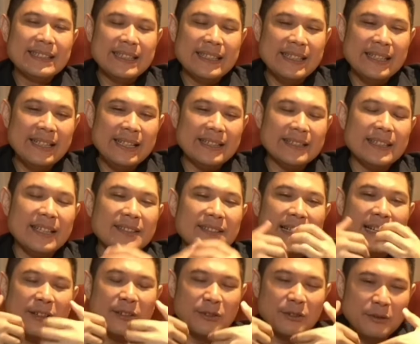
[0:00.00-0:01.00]
Jadi saya
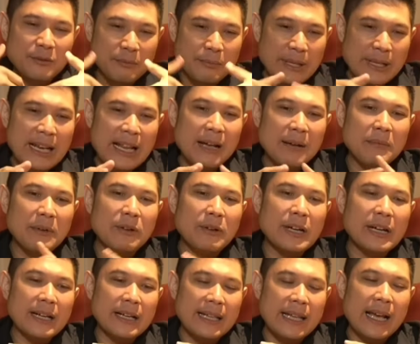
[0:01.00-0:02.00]
selalu bilang
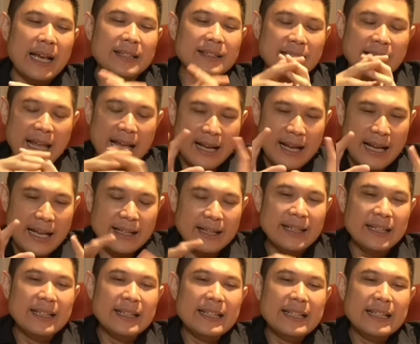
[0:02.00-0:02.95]
bahwa ya silahkan